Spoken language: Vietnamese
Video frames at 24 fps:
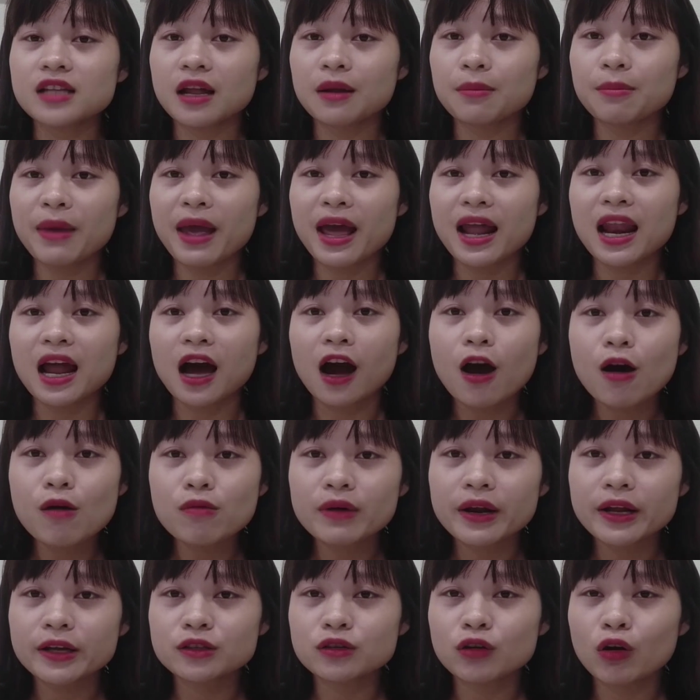dẫn mẹ là
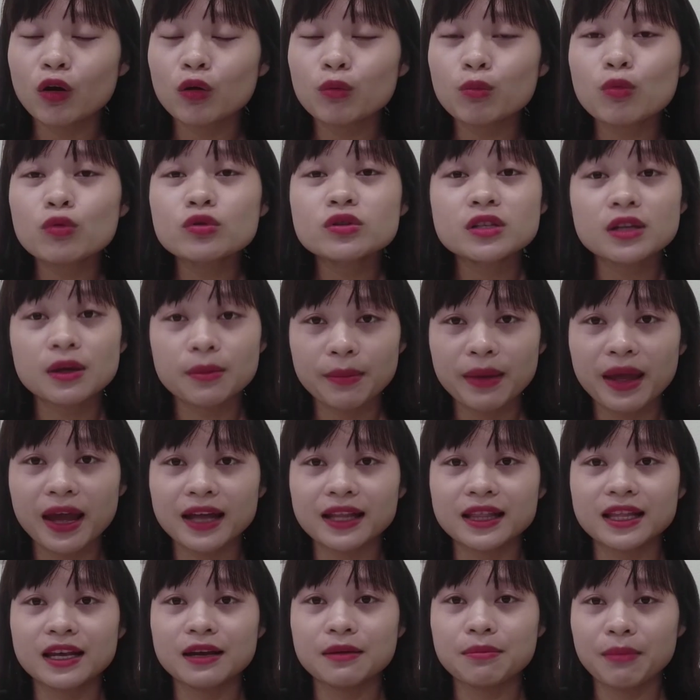không nên cho con bú sữa mẹ
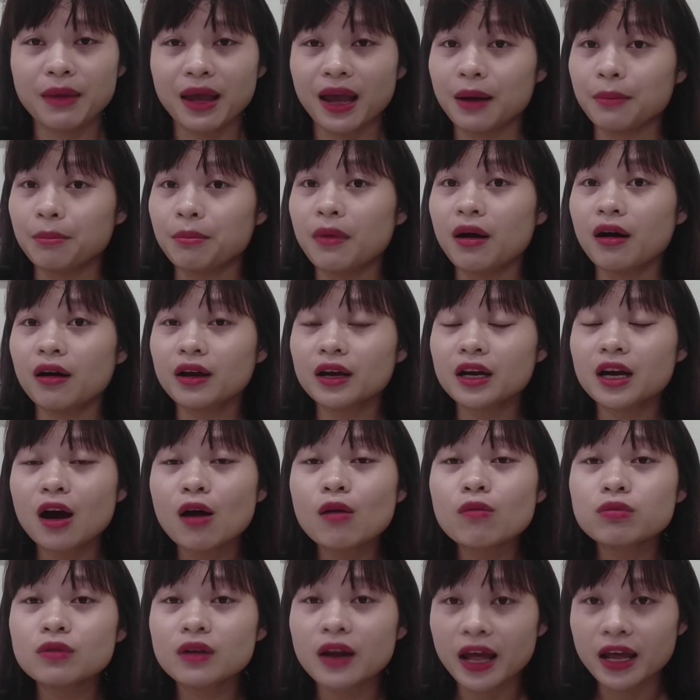thì mẹ mới
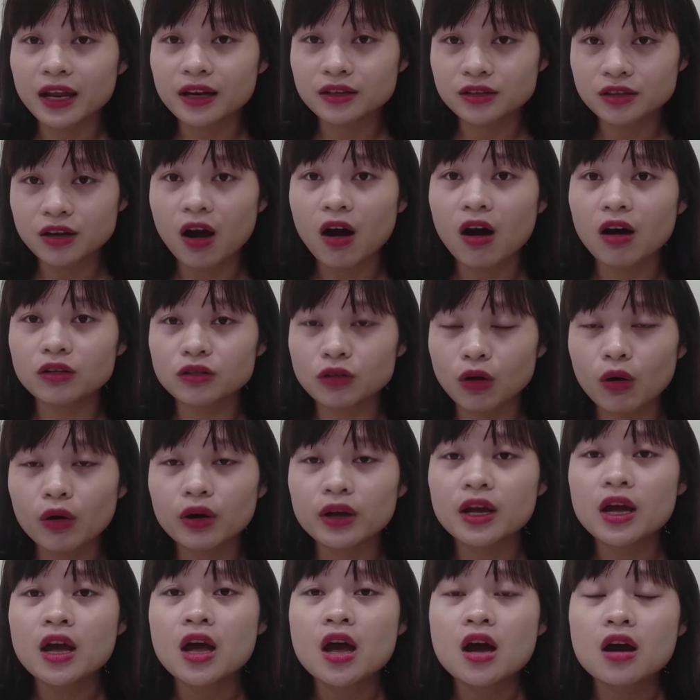không nên cho
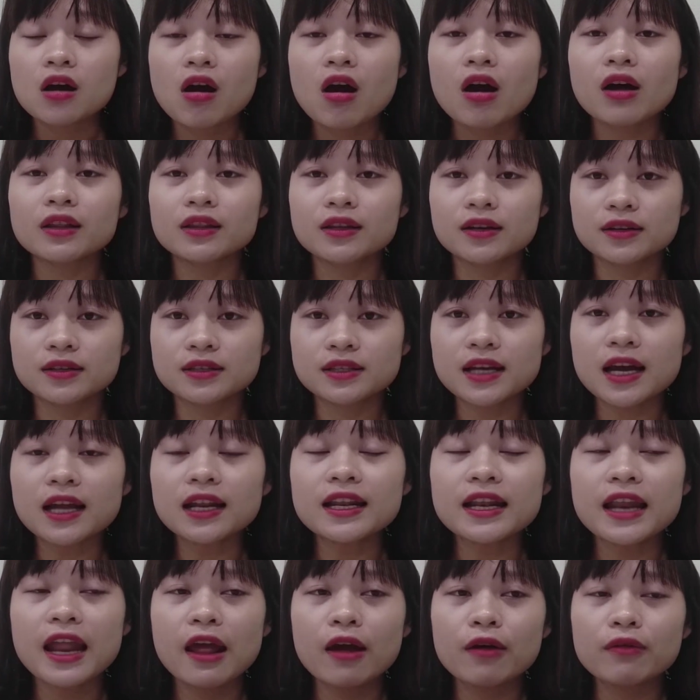thôi. Còn thực chất
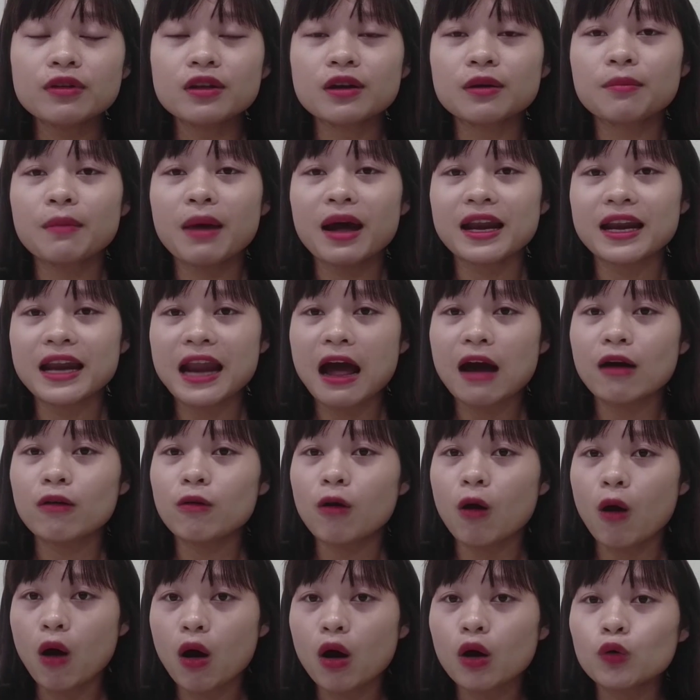nếu những bạn nào
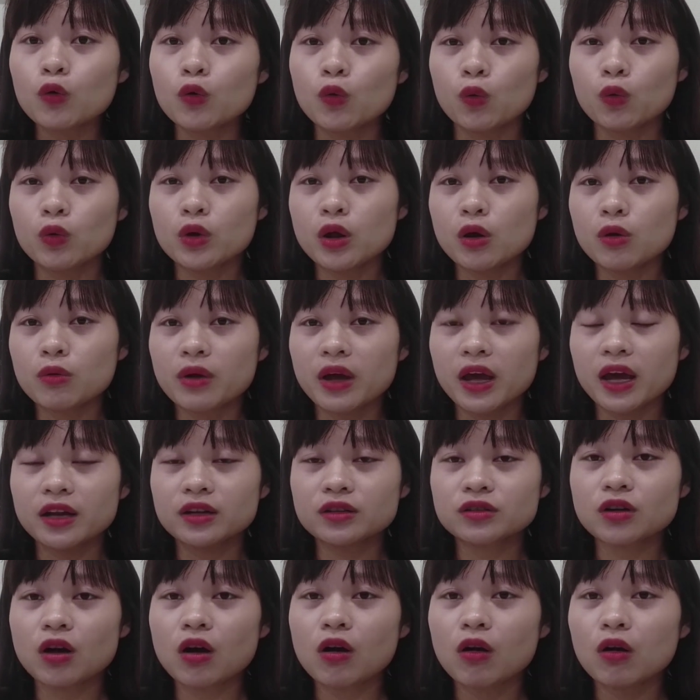có đủ điều
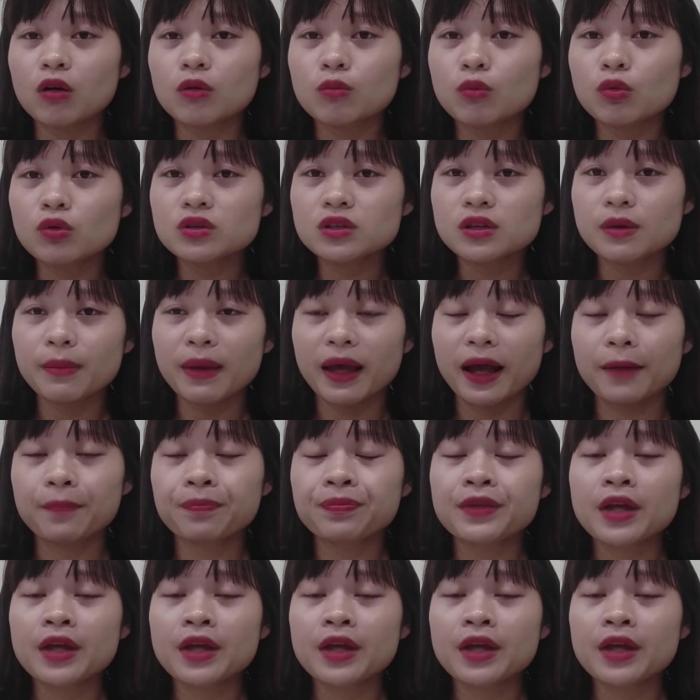kiện cho con bú sữa mẹ,